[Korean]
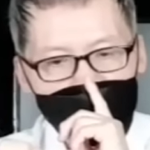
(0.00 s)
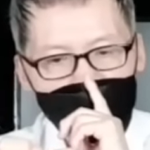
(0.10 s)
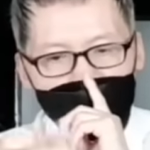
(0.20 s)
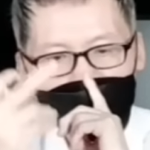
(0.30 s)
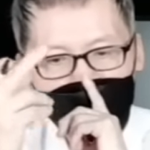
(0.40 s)

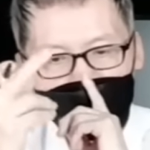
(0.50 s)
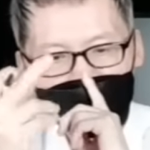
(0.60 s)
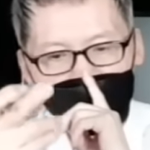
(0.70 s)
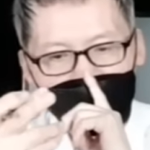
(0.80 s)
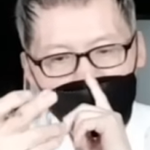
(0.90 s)
오해하시면
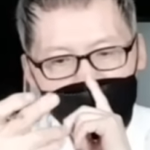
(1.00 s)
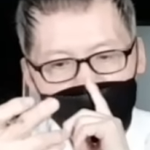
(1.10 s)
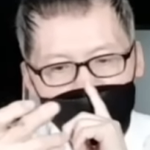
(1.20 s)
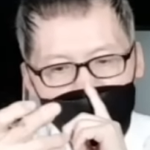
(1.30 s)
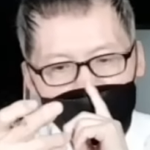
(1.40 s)
안 됩니다.
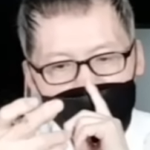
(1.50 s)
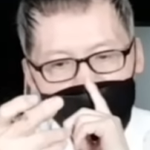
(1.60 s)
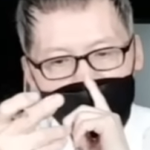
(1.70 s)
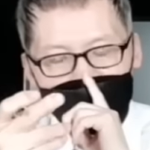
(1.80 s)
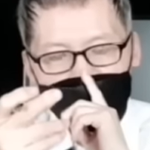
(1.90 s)

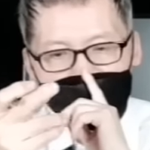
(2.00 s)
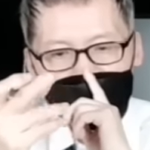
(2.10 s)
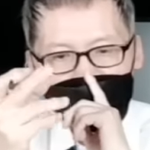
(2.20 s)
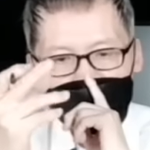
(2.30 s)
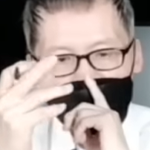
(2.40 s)

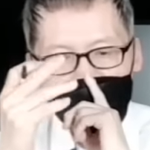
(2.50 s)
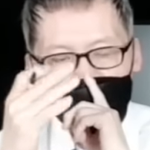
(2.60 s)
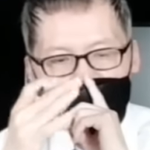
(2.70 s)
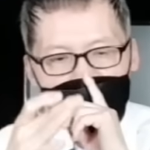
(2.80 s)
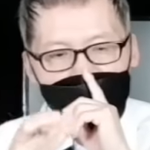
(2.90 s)

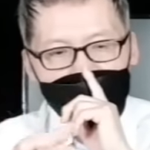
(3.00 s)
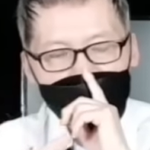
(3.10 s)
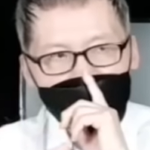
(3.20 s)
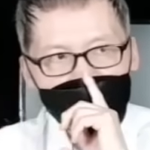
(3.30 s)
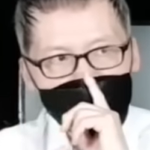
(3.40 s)

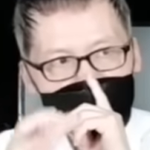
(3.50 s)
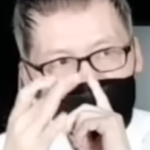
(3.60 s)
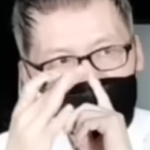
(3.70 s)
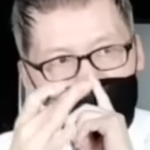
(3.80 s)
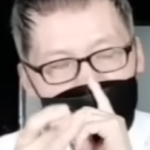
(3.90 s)
계약금이
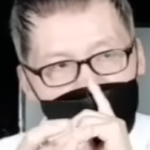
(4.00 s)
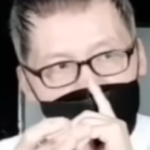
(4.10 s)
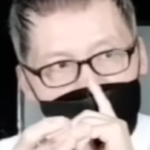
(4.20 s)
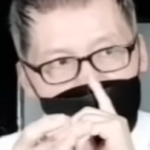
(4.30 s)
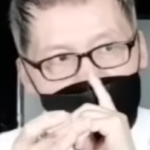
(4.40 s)
중요한 게
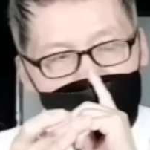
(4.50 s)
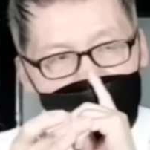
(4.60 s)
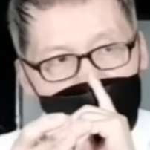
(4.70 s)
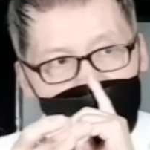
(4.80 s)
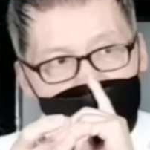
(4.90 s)
아니라요.
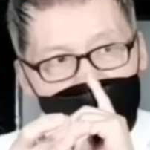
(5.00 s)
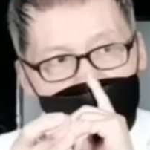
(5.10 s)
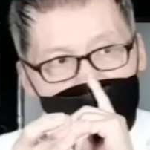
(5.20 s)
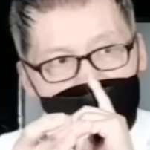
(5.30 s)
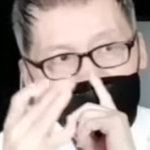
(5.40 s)

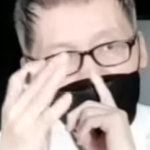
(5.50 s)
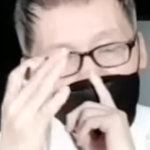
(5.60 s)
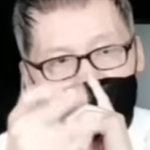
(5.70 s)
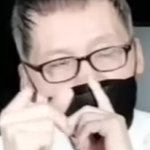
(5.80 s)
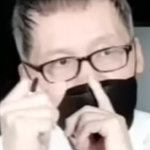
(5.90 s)

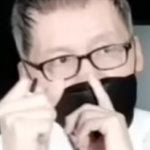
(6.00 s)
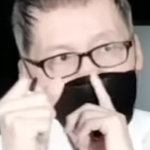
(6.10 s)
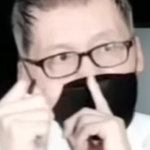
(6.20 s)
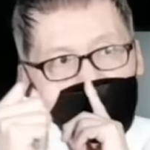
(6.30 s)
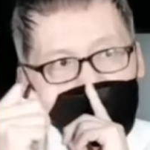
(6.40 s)
퍼센티지가
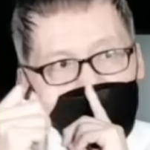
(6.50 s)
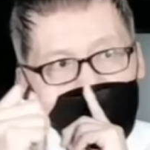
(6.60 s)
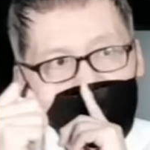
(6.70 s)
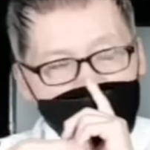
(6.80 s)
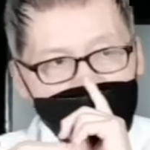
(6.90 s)
중요한
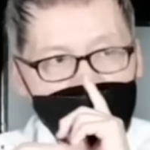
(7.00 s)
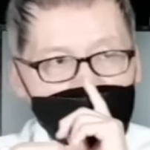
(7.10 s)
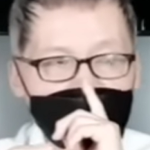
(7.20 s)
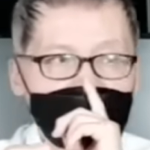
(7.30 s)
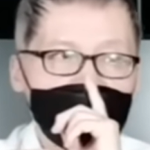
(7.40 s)
거예요.
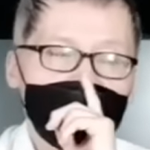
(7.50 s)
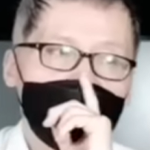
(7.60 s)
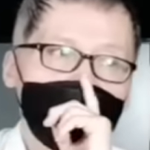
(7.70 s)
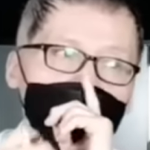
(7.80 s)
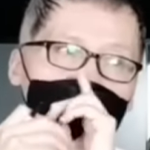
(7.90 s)
아니
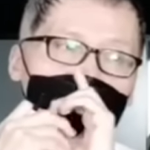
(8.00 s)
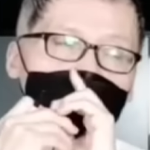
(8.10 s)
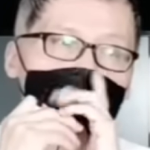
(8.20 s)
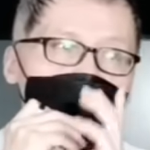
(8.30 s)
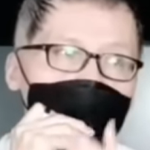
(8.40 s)
계약금을
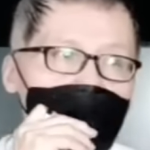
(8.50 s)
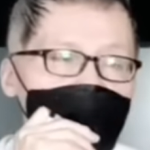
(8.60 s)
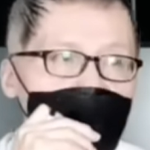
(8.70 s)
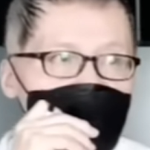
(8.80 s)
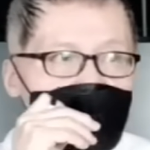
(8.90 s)
천억 주면
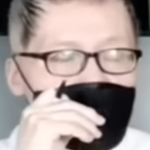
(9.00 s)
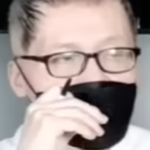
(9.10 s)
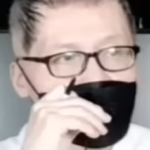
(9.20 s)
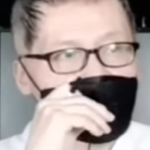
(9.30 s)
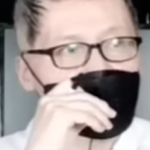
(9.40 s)
뭐합니까?
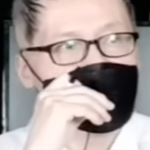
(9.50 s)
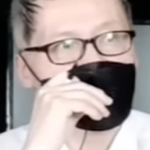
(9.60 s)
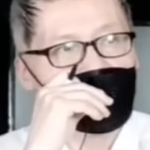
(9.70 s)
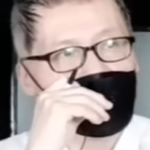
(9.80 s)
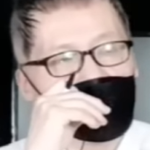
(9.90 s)
수익 배분을
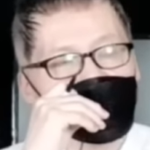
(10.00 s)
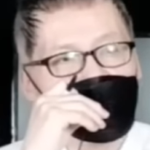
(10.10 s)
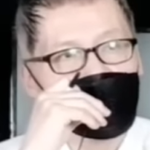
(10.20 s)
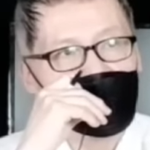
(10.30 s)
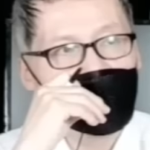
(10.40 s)
9대 1로
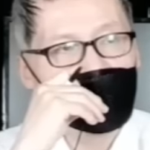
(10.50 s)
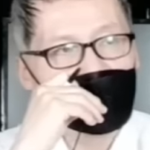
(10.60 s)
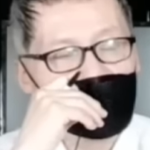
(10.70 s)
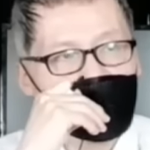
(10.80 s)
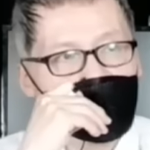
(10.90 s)
해버리면
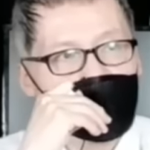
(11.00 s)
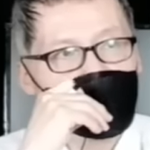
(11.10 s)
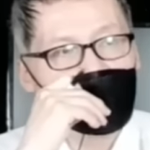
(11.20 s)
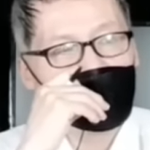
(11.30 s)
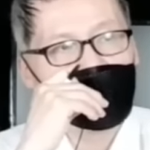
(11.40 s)
하이브가
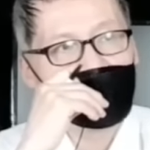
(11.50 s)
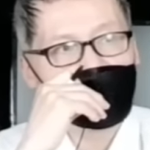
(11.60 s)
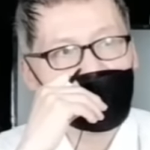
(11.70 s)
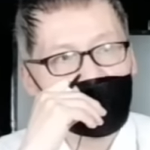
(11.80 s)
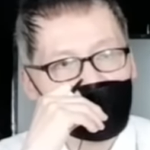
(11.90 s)
9 먹고
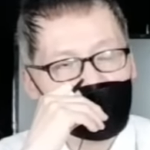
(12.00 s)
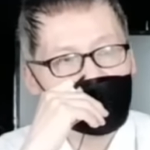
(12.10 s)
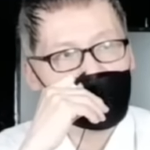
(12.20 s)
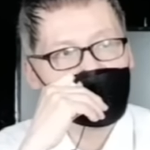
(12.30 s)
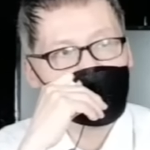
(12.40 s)
방탄 1
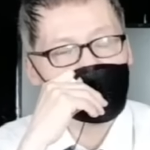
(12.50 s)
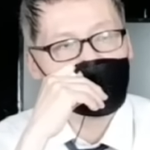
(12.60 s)
먹으면 그게 무슨